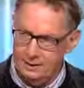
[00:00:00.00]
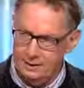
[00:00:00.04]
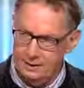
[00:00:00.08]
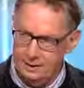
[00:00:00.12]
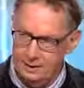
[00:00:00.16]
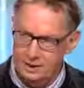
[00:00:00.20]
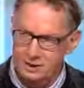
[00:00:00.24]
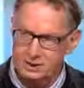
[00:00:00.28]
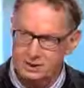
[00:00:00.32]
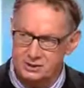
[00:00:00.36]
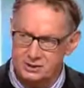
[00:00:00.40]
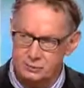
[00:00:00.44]

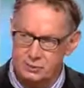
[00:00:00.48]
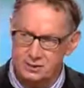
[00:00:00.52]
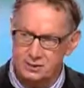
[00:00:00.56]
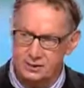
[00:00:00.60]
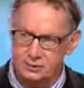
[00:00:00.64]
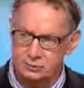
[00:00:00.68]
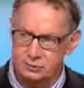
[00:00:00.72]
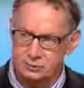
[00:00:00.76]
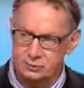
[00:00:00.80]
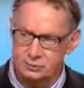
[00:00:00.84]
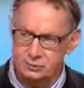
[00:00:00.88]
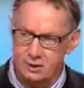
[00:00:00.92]
euh, l'injection
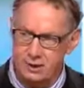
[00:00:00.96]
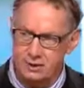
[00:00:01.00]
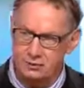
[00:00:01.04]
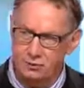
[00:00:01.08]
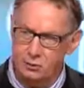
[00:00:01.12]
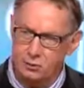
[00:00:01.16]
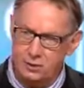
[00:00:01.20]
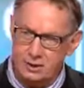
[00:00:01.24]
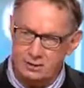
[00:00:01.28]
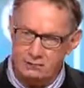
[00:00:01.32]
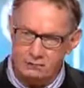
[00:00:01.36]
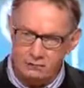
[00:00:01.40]

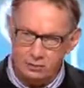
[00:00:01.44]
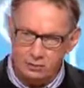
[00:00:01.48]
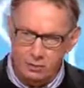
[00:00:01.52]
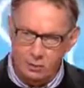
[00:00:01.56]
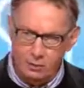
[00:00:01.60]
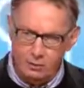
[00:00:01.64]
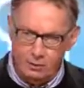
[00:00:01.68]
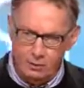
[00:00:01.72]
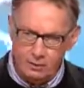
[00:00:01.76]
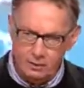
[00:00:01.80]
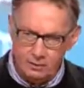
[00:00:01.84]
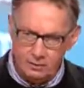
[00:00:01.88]
intramusculaire. Donc on a voulu
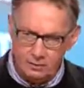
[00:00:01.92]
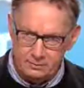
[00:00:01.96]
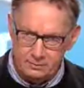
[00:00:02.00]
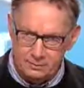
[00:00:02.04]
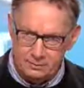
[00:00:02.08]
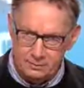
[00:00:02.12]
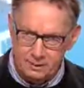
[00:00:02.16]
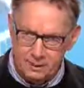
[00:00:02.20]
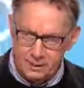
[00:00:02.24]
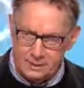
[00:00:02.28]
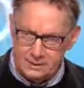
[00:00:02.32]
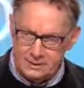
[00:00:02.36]
comprendre
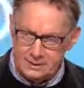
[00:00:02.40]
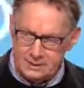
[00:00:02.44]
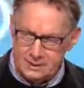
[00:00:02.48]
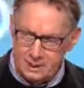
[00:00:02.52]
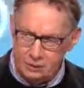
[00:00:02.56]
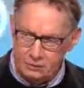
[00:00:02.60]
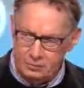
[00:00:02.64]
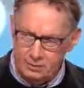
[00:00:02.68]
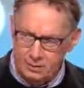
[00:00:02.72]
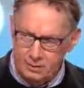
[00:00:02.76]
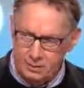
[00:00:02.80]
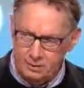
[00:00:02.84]
comment
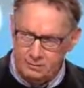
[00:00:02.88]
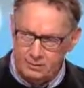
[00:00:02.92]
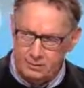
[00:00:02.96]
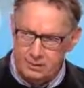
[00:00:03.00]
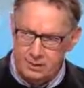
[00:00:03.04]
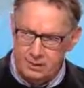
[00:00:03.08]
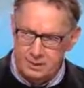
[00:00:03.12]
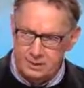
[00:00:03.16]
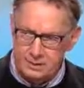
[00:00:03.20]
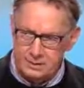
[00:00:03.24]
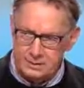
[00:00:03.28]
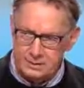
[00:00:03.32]
cet
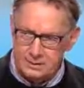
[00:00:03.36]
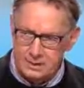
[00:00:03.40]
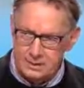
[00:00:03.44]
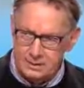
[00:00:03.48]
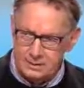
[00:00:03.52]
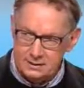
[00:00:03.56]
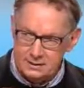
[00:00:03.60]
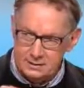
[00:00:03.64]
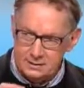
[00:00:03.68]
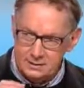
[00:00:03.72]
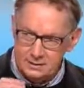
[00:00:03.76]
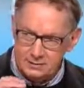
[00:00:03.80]
aluminium
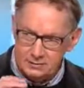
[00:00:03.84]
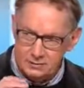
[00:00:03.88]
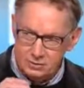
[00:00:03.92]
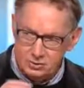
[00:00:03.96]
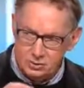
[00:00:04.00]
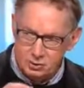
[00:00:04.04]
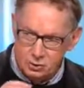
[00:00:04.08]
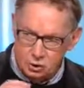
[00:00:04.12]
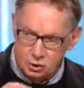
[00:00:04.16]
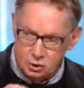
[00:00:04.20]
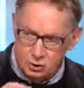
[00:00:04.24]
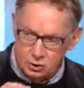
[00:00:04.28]

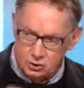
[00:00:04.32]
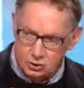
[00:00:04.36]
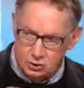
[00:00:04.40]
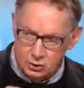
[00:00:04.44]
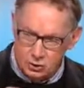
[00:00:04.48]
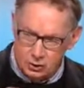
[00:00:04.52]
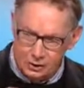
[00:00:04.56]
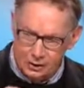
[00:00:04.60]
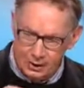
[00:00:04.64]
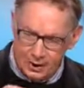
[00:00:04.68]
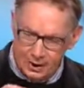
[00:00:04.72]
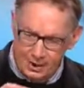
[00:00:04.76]
se
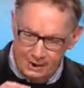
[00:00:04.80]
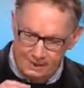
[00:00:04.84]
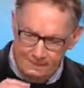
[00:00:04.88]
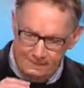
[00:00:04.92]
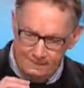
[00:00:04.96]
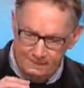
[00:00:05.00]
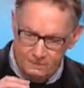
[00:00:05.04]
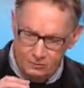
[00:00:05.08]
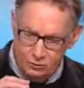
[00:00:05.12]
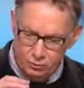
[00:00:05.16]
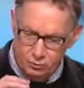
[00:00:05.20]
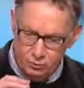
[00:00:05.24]

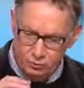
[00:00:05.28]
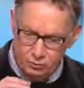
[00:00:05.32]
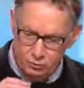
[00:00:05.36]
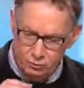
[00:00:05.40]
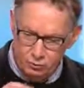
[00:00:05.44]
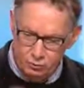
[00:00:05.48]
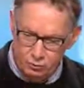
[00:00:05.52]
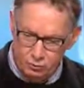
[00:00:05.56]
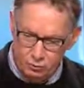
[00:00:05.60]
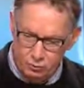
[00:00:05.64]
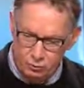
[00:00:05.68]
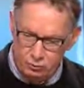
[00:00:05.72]
transloquait
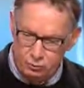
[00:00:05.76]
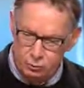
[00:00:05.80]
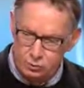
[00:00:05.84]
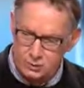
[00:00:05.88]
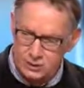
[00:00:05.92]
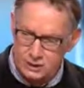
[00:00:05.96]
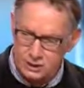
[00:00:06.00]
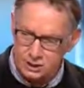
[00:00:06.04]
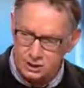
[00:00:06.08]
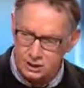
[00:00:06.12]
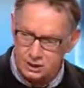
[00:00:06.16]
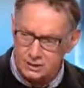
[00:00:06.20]
du
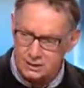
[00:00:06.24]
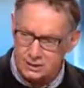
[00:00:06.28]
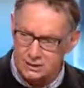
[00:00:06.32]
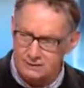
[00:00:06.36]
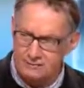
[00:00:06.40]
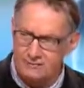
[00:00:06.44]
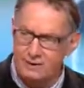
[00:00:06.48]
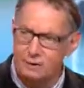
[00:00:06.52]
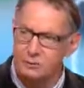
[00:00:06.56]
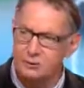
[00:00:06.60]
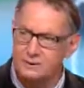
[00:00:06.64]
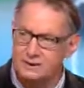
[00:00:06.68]
muscle
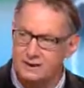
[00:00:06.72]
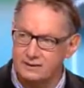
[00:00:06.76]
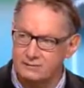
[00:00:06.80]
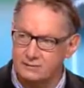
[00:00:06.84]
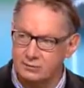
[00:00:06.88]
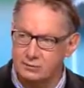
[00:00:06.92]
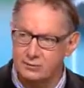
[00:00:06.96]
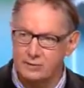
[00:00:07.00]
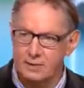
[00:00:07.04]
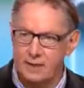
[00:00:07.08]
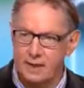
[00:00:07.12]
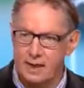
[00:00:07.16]
injecté vers le
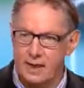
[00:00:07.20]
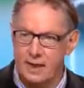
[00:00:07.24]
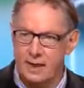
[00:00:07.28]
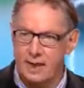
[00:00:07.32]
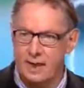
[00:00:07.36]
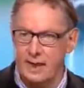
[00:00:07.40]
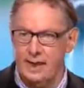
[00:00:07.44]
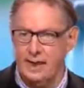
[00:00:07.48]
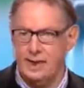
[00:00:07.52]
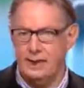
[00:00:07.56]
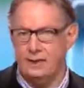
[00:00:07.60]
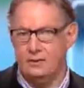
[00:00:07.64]
cerveau.
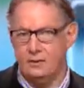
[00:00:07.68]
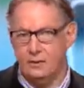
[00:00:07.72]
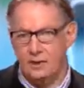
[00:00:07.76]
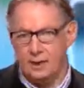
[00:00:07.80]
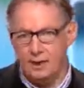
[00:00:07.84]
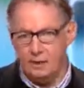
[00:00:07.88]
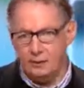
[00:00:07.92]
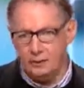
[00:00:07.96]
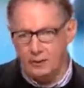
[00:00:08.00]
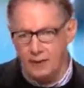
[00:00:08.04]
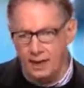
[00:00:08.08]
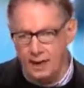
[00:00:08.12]
Et
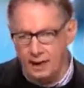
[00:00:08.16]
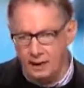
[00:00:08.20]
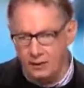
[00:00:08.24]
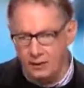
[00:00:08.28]
donc là, on,